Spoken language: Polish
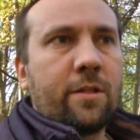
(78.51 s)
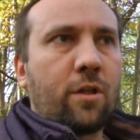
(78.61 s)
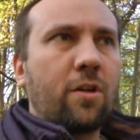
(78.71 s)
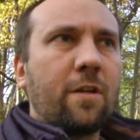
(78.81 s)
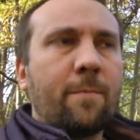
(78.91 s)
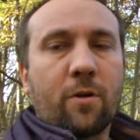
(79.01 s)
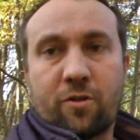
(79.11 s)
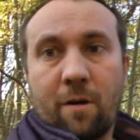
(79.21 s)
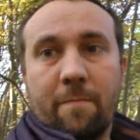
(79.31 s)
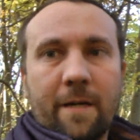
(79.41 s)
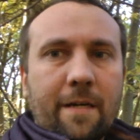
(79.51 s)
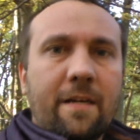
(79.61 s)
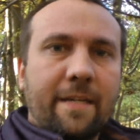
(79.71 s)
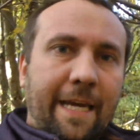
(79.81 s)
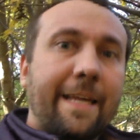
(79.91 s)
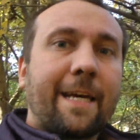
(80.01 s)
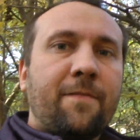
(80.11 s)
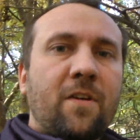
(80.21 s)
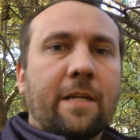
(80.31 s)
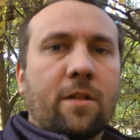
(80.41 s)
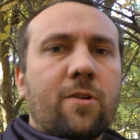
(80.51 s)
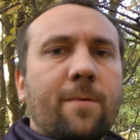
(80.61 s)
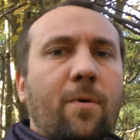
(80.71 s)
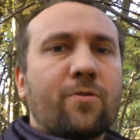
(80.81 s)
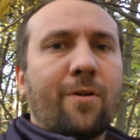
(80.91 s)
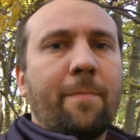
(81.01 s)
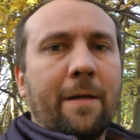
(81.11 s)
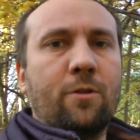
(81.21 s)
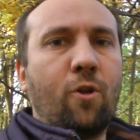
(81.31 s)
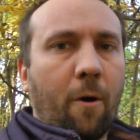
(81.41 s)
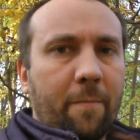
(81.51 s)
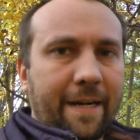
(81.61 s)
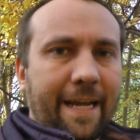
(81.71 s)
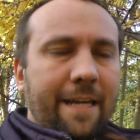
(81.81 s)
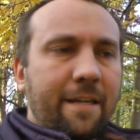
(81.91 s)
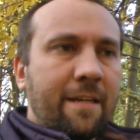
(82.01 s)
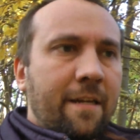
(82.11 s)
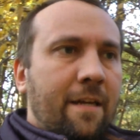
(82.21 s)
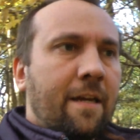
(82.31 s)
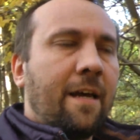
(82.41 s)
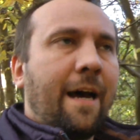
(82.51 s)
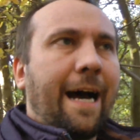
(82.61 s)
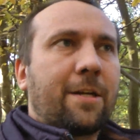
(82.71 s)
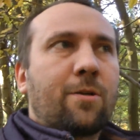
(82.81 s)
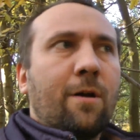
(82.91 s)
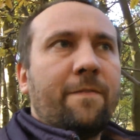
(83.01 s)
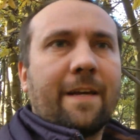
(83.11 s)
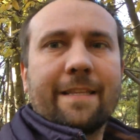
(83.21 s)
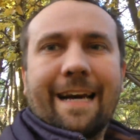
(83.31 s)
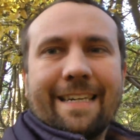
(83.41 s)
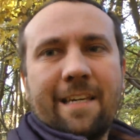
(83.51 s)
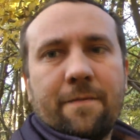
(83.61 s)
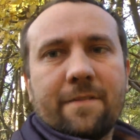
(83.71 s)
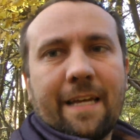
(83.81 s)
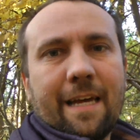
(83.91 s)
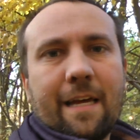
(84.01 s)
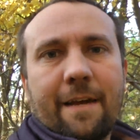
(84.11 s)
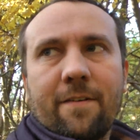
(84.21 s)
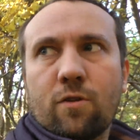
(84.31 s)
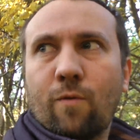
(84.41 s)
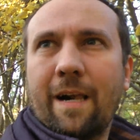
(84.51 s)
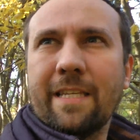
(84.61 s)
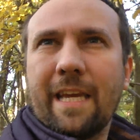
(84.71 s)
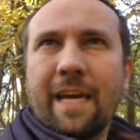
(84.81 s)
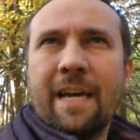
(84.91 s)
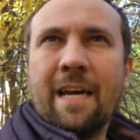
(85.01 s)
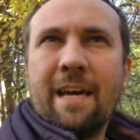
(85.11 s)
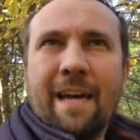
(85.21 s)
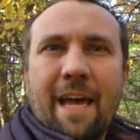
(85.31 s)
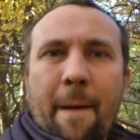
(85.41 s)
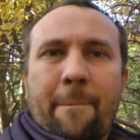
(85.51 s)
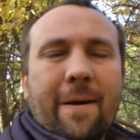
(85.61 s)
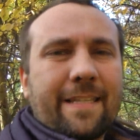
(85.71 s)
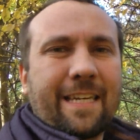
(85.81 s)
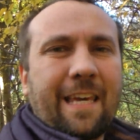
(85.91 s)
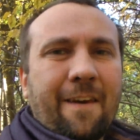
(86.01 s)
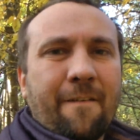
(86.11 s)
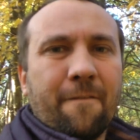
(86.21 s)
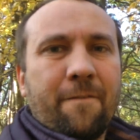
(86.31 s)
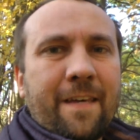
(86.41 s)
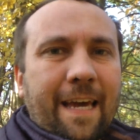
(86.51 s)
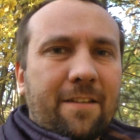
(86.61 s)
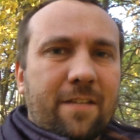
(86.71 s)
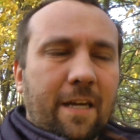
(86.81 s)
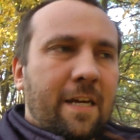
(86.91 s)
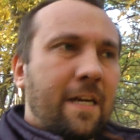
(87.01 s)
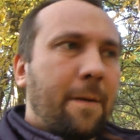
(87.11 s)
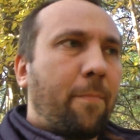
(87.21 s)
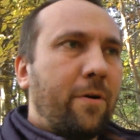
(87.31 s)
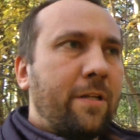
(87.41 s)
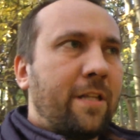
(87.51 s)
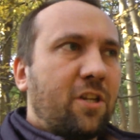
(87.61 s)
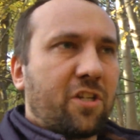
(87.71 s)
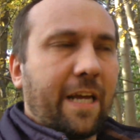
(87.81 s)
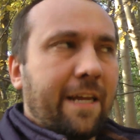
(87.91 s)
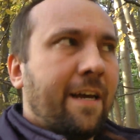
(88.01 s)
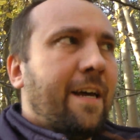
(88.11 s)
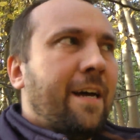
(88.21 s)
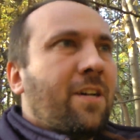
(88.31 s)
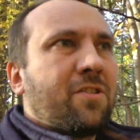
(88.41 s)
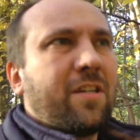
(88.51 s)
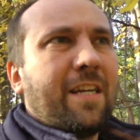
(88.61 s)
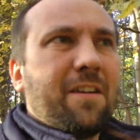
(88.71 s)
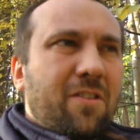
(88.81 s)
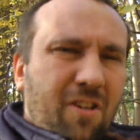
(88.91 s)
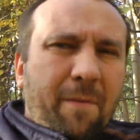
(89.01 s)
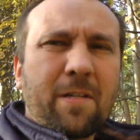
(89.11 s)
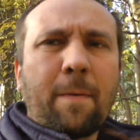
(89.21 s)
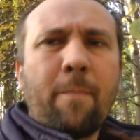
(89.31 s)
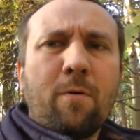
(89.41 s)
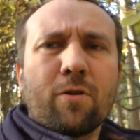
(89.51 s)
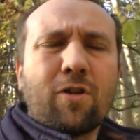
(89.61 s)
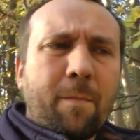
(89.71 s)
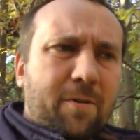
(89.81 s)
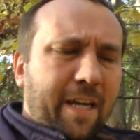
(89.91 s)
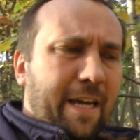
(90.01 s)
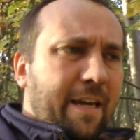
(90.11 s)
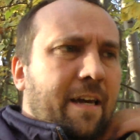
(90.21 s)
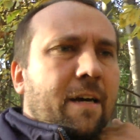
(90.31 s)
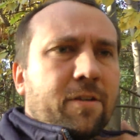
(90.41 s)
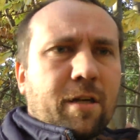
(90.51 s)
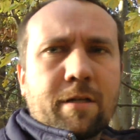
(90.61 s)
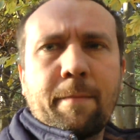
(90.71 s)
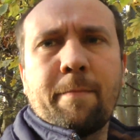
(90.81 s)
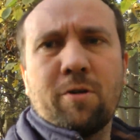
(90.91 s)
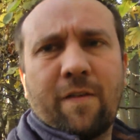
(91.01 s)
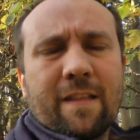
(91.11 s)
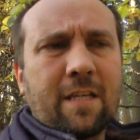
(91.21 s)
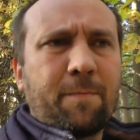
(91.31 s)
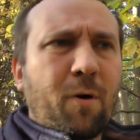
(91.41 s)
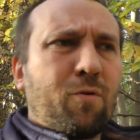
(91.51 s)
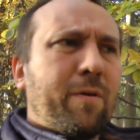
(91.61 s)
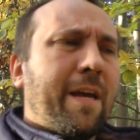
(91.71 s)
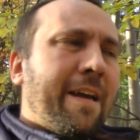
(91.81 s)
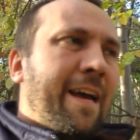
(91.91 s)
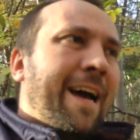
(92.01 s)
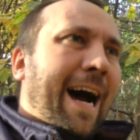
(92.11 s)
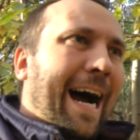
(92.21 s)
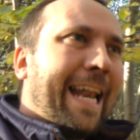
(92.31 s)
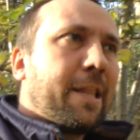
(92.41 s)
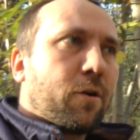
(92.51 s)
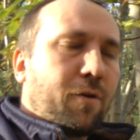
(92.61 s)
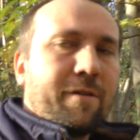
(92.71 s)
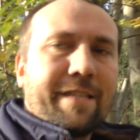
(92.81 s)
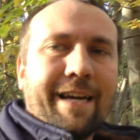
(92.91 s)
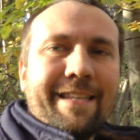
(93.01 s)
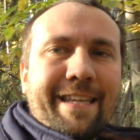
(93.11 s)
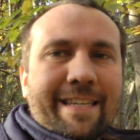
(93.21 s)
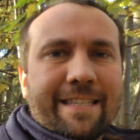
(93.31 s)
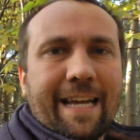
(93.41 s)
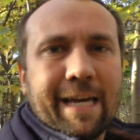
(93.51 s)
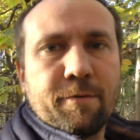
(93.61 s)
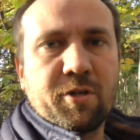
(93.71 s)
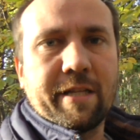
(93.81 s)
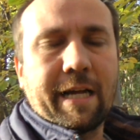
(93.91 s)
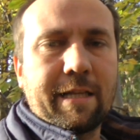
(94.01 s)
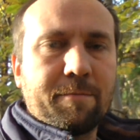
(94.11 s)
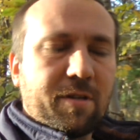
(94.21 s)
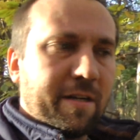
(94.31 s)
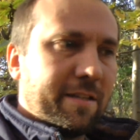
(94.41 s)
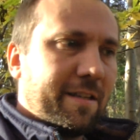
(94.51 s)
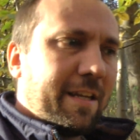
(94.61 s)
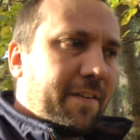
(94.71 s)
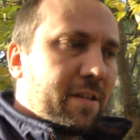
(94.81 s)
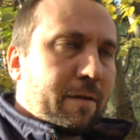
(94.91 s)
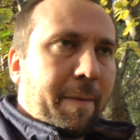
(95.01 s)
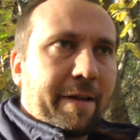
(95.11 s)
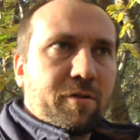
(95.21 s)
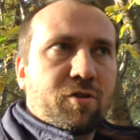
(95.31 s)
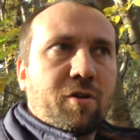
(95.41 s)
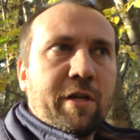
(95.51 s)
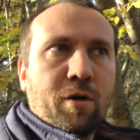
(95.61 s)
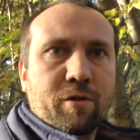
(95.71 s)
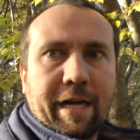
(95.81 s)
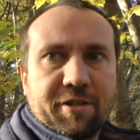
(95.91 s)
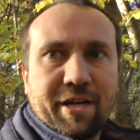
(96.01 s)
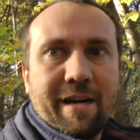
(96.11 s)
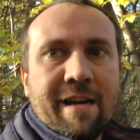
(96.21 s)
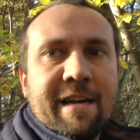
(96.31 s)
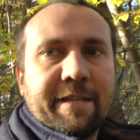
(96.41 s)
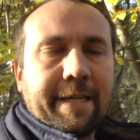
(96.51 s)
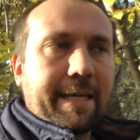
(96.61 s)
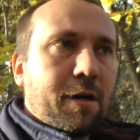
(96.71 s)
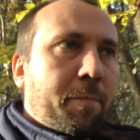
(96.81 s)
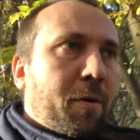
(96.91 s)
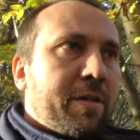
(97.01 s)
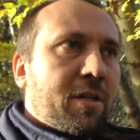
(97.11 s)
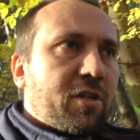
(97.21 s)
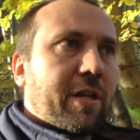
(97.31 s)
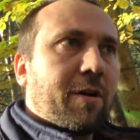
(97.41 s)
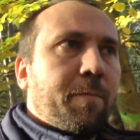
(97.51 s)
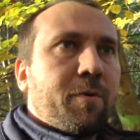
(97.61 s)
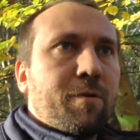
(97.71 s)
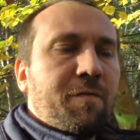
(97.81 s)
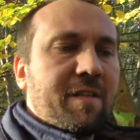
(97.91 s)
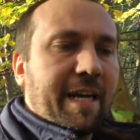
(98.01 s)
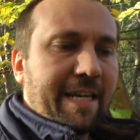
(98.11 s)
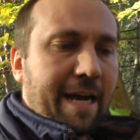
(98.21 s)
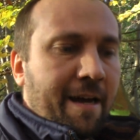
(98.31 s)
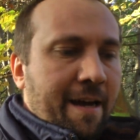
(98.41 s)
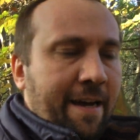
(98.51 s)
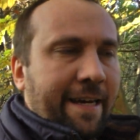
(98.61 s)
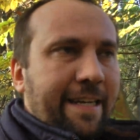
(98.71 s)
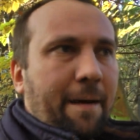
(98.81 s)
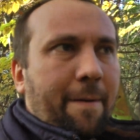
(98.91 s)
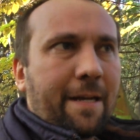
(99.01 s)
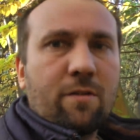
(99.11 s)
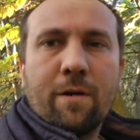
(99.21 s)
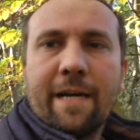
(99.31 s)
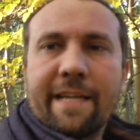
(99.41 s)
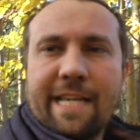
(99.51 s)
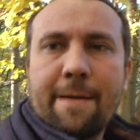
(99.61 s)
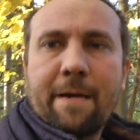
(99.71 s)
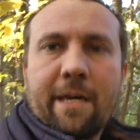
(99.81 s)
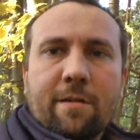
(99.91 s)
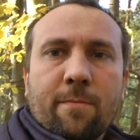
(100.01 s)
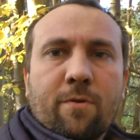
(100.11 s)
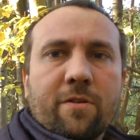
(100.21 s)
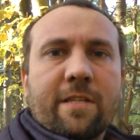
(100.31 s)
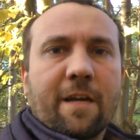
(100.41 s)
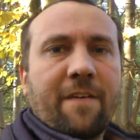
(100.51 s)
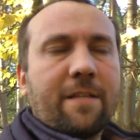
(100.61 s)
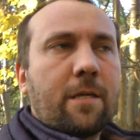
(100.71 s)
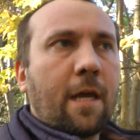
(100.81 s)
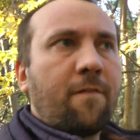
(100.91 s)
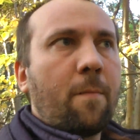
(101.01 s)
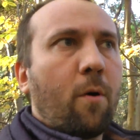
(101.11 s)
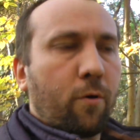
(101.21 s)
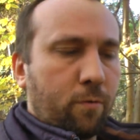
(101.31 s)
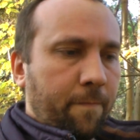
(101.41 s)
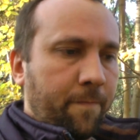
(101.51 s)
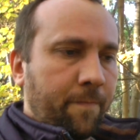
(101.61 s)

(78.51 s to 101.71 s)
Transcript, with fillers: To są osoby, ja je tak widzę, to są osoby dobre, aczkolwiek naiwne, ewentualnie e, bez takiej wiedzy e, politycznej. Czyli chcą, żeby było dobrze, chcą, żeby był święty spokój, ale do końca nie znają się na tym, e, nie wiedzą za bardzo, co ich otacza z takiego politycznego punktu widzenia i nie bardzo ogarniają, jakie są konsekwencje ich wyboru.